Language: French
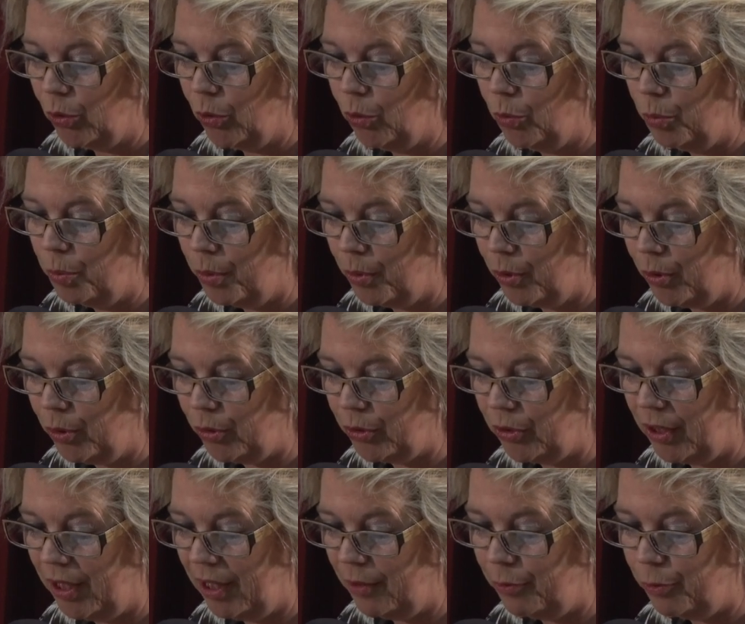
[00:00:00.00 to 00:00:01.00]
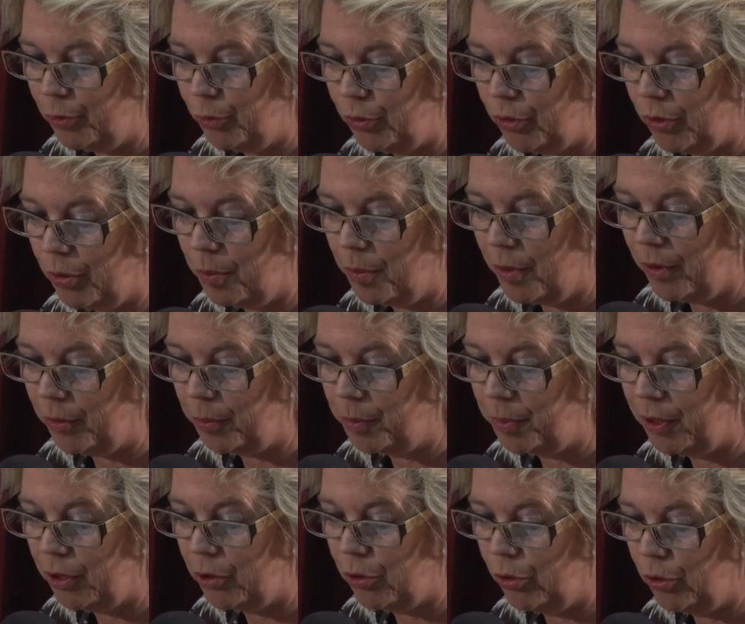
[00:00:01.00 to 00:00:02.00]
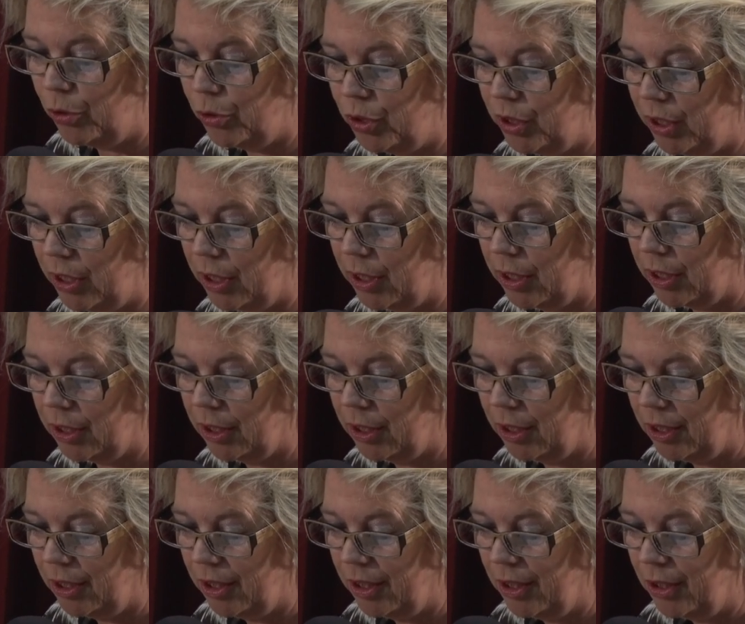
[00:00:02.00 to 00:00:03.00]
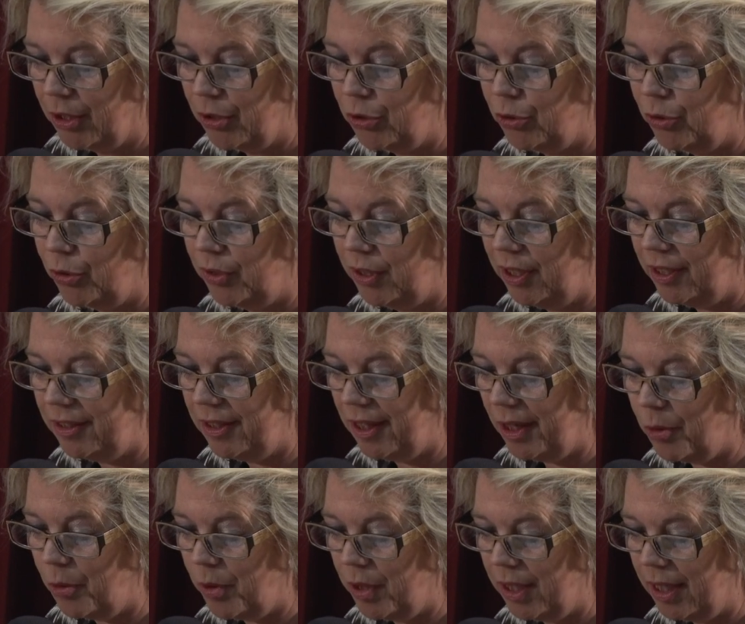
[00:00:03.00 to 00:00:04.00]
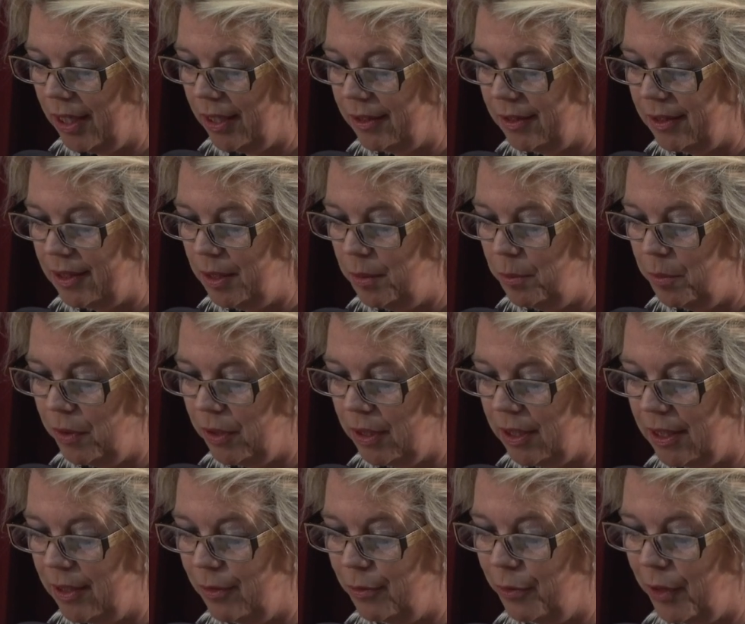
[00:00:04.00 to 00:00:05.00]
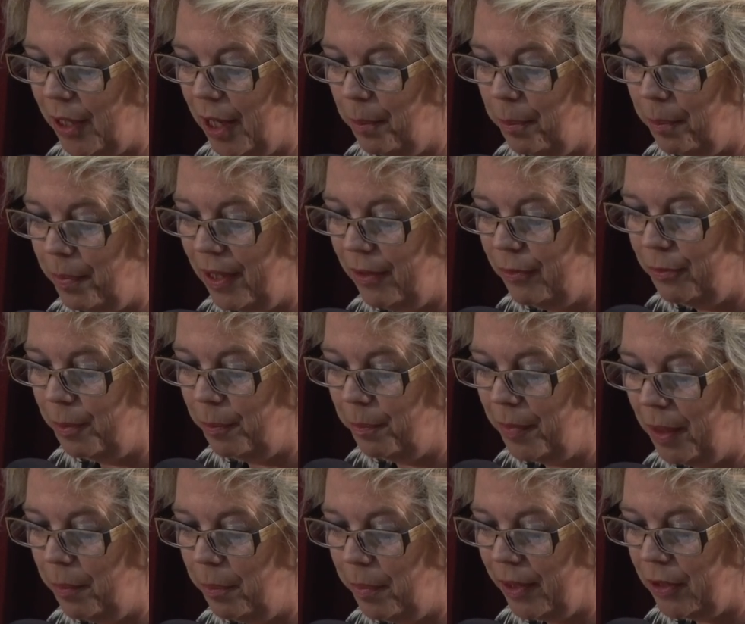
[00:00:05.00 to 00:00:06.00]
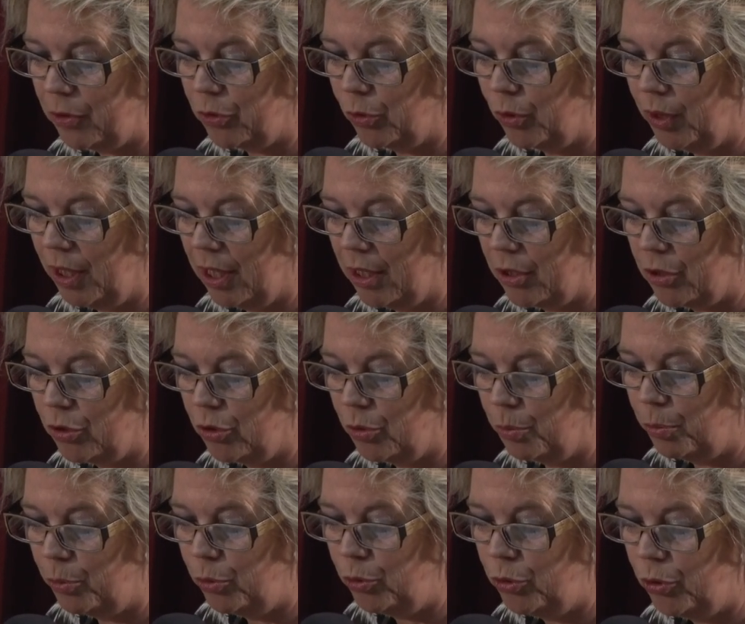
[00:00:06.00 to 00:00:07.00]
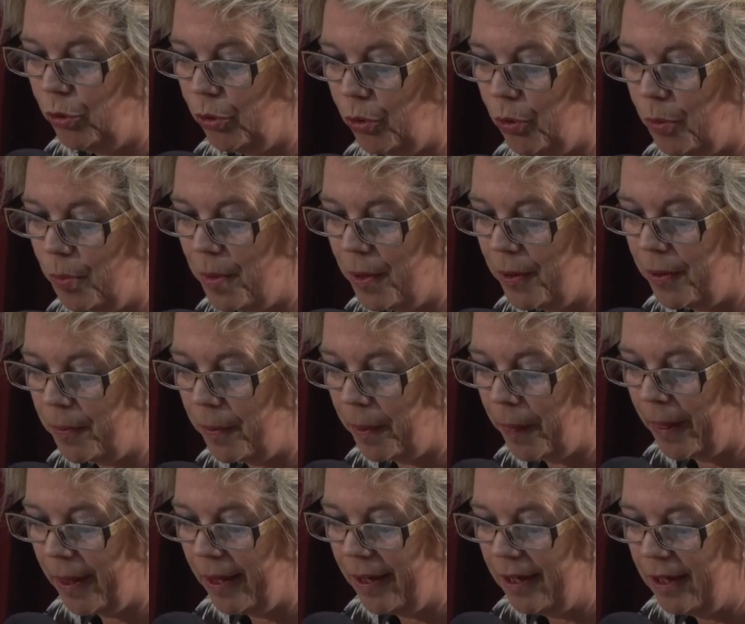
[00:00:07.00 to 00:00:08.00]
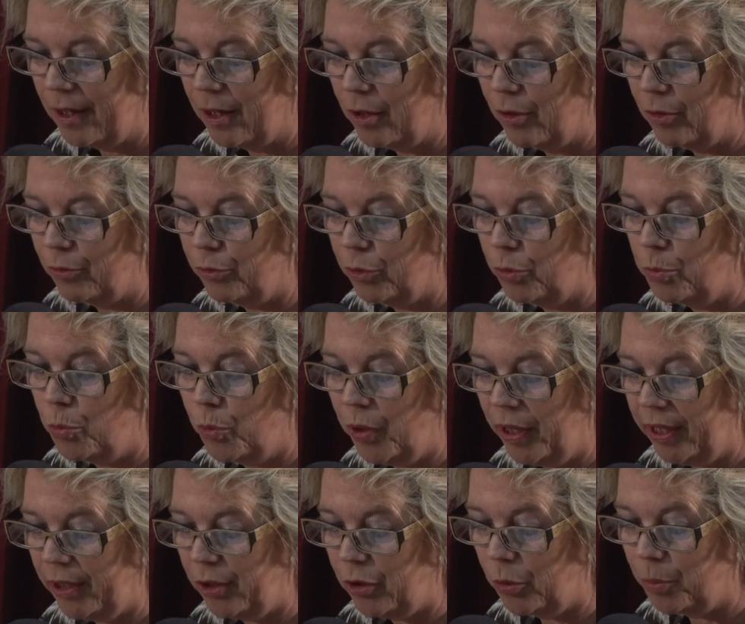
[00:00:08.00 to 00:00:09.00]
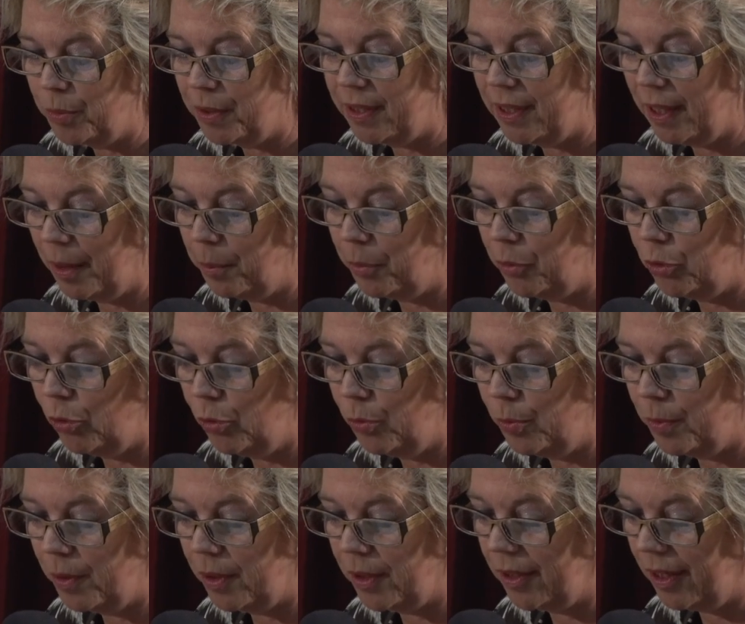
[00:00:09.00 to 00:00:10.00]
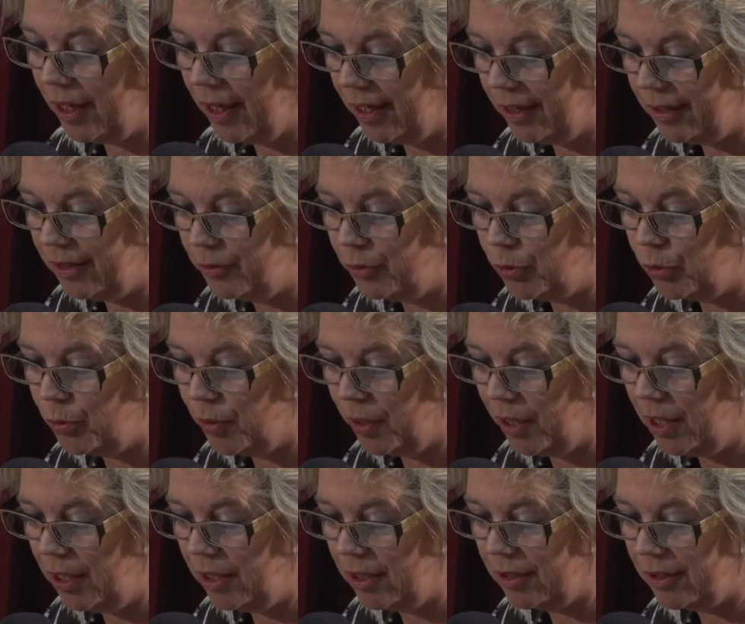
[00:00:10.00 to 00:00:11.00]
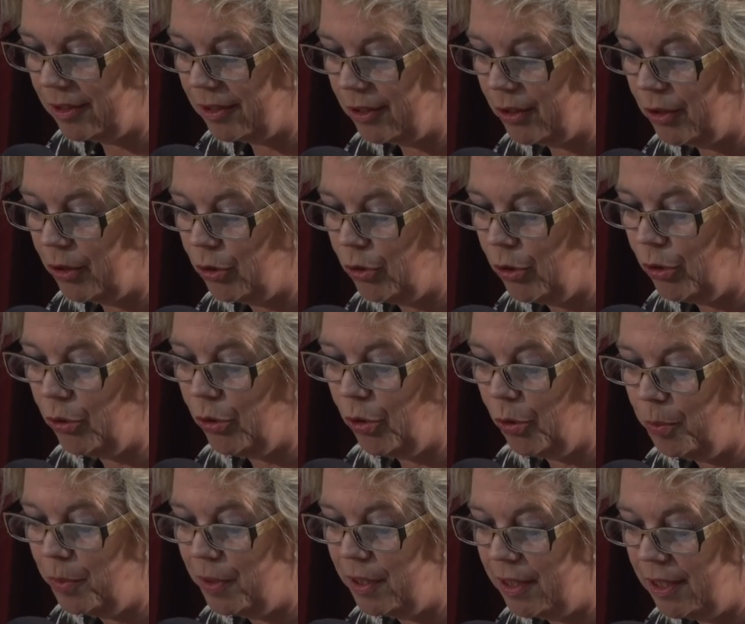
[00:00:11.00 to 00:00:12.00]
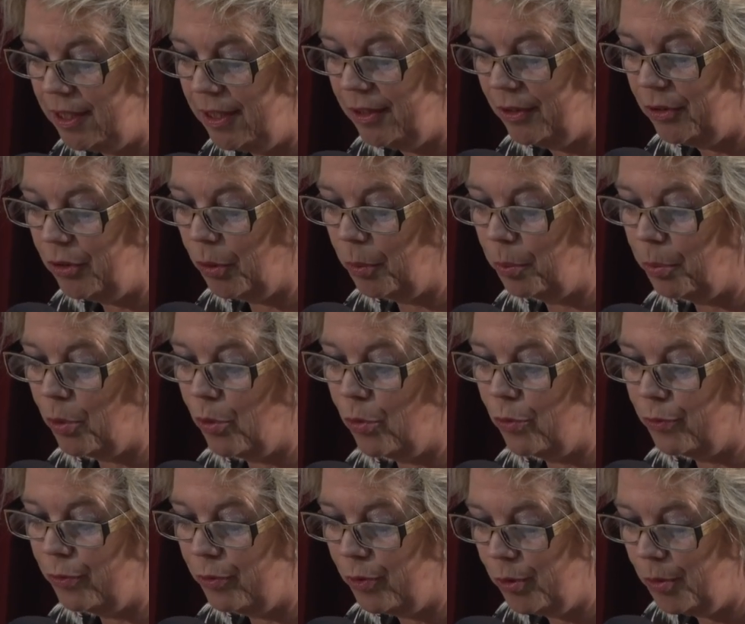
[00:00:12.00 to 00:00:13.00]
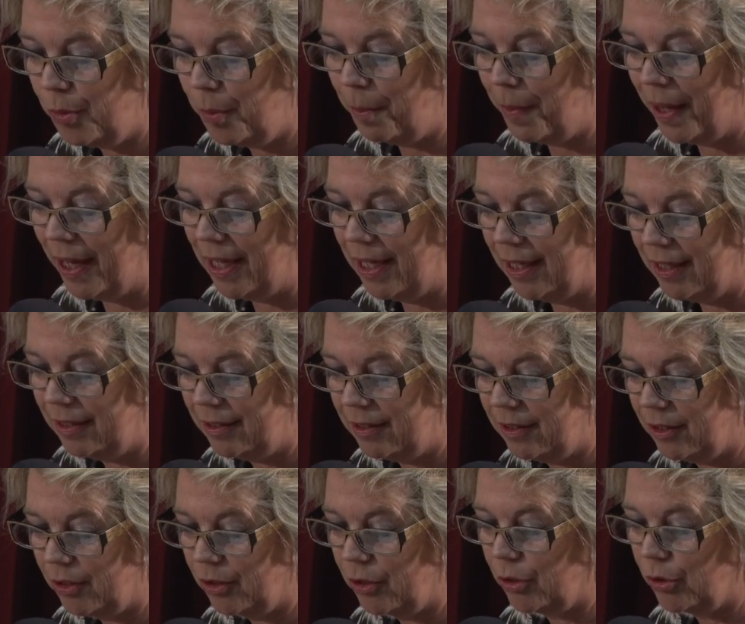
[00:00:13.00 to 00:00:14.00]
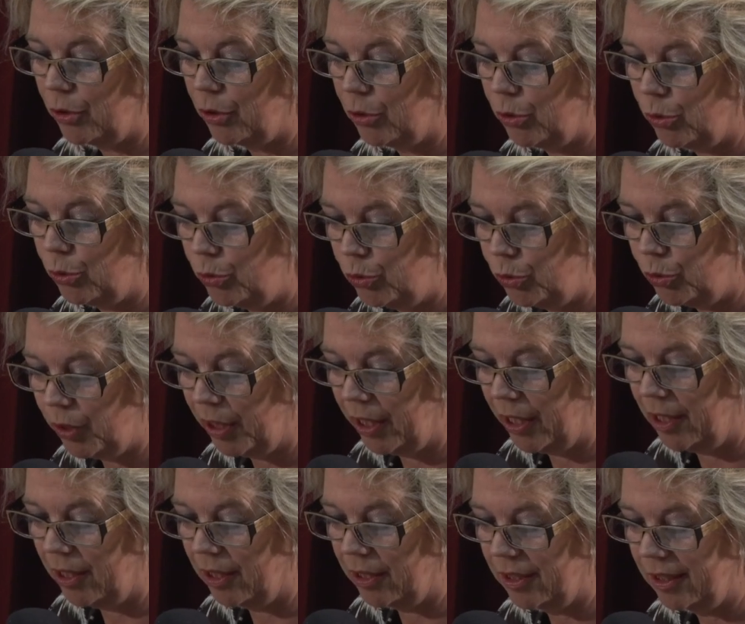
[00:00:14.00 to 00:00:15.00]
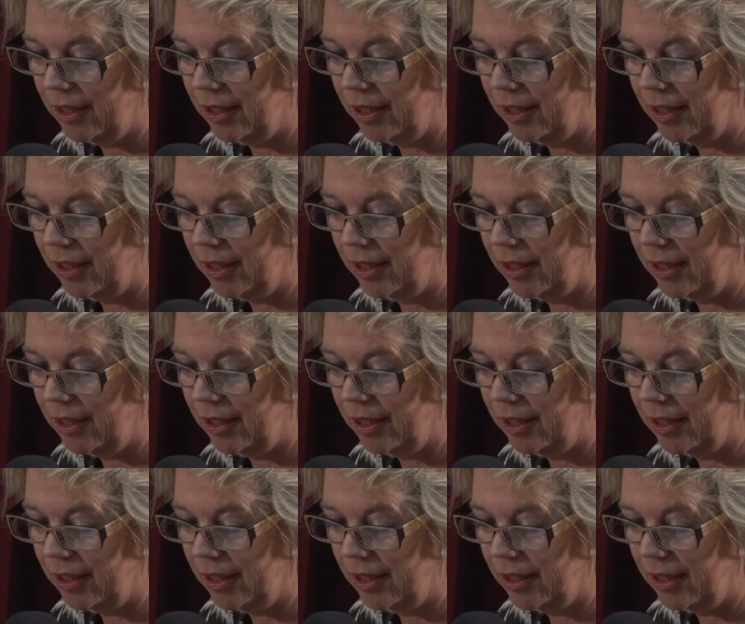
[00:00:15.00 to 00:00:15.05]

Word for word: au bord de l'effondrement psychologique, ce désarroi intime qui frappe les, personnages de plusieurs romans vaut moins comme symptôme individuel que comme signe d'un profond malaise culturel.